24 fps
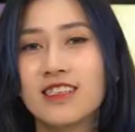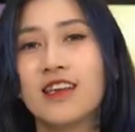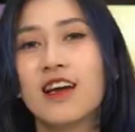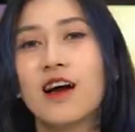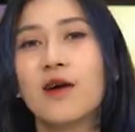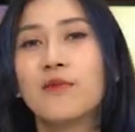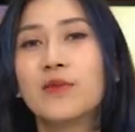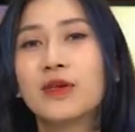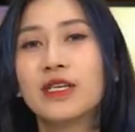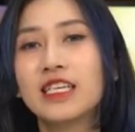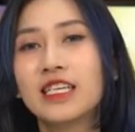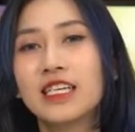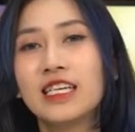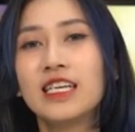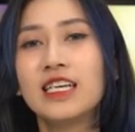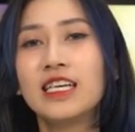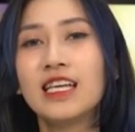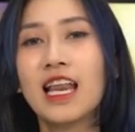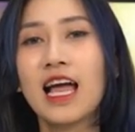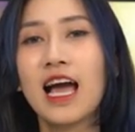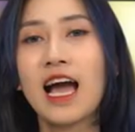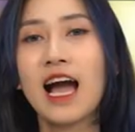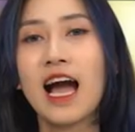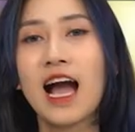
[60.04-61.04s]
thì mình
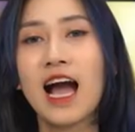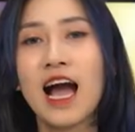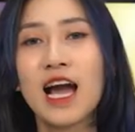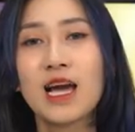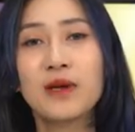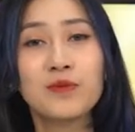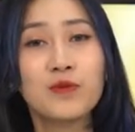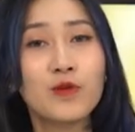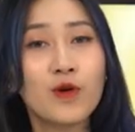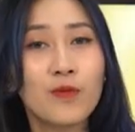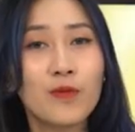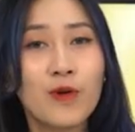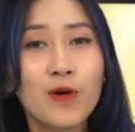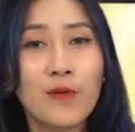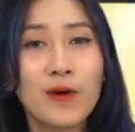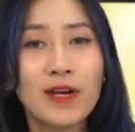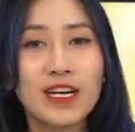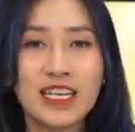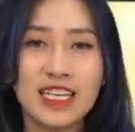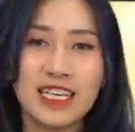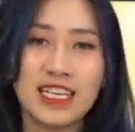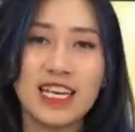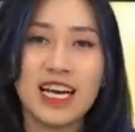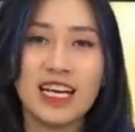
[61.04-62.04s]
nghĩ là ai mua mẫu
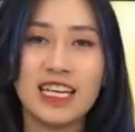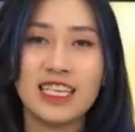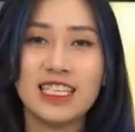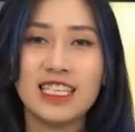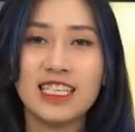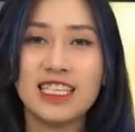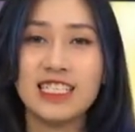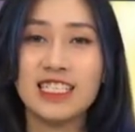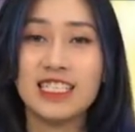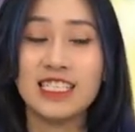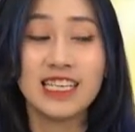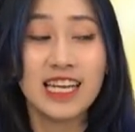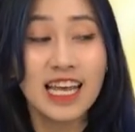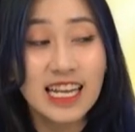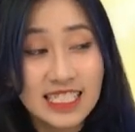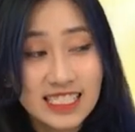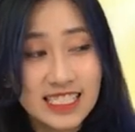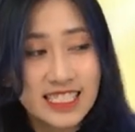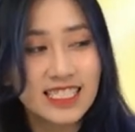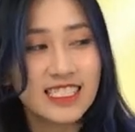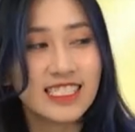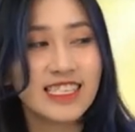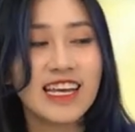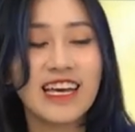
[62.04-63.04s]
màn hình này thì nên
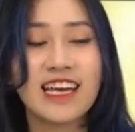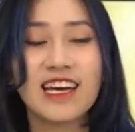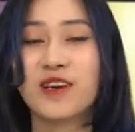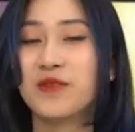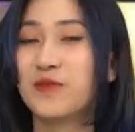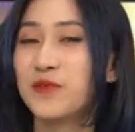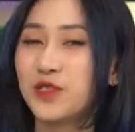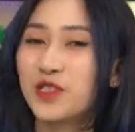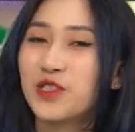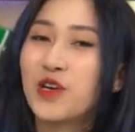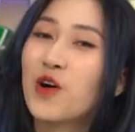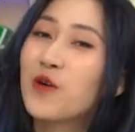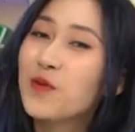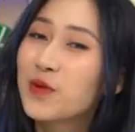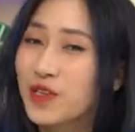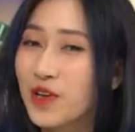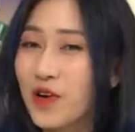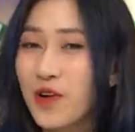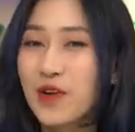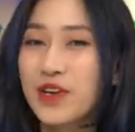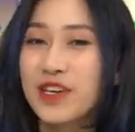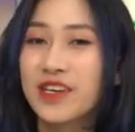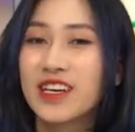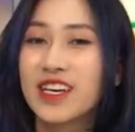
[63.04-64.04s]
chỉ để ở một chỗ mà
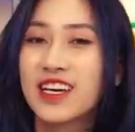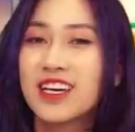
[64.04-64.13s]
thôi.